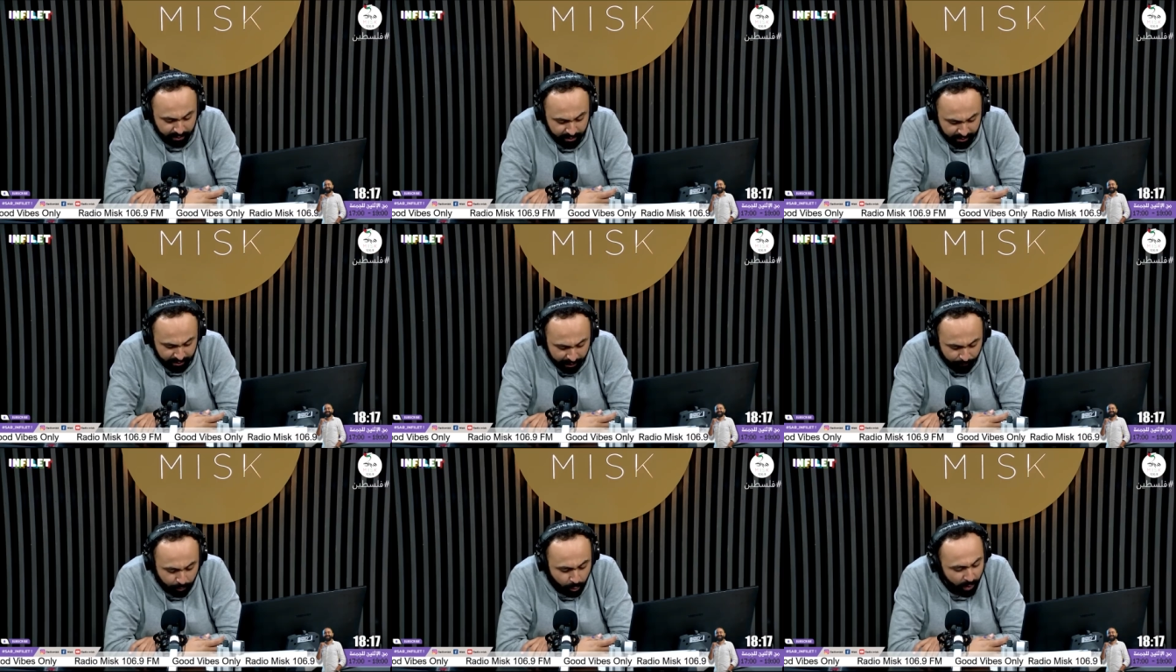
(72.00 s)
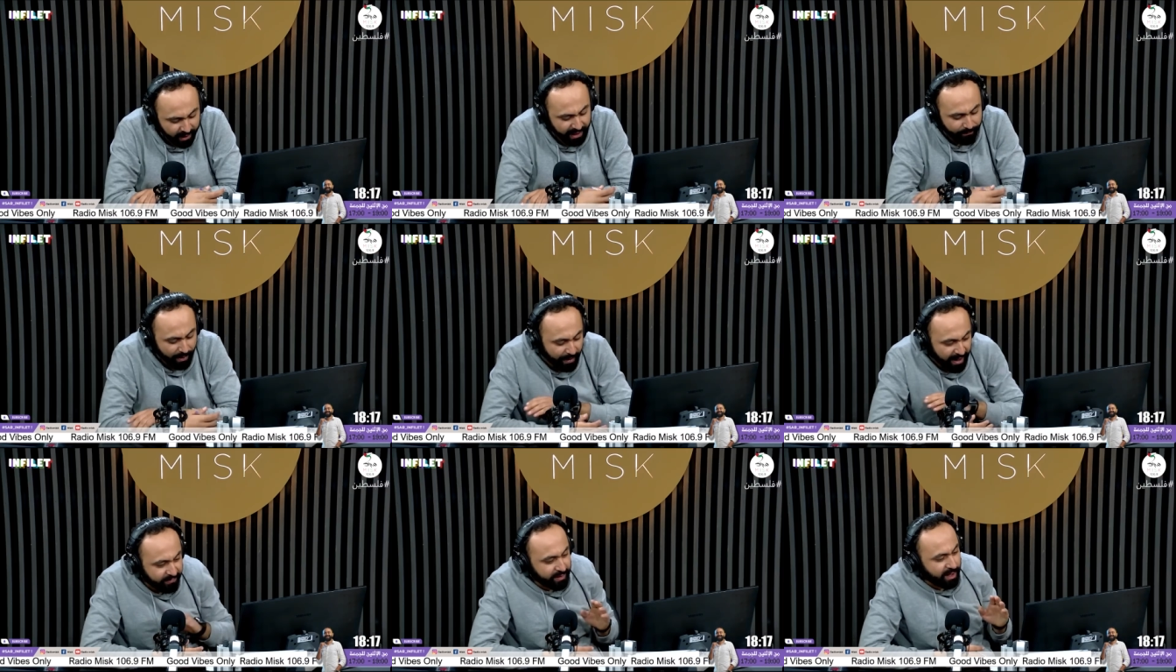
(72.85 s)
نعمروا ورقه مع
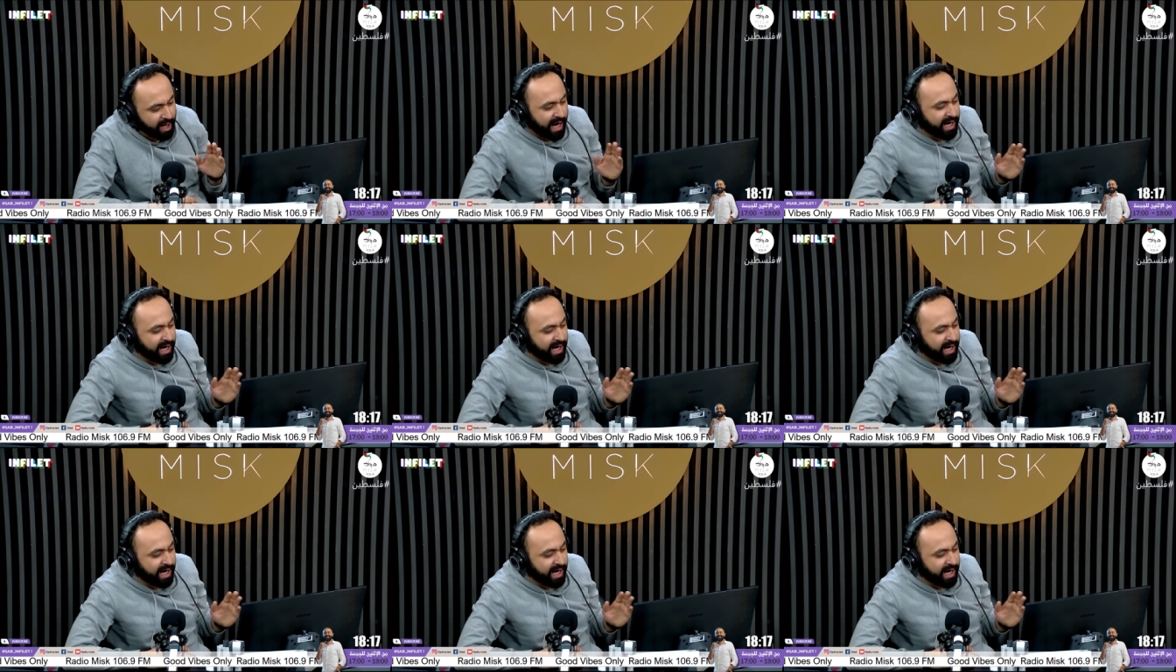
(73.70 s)
بعضنا على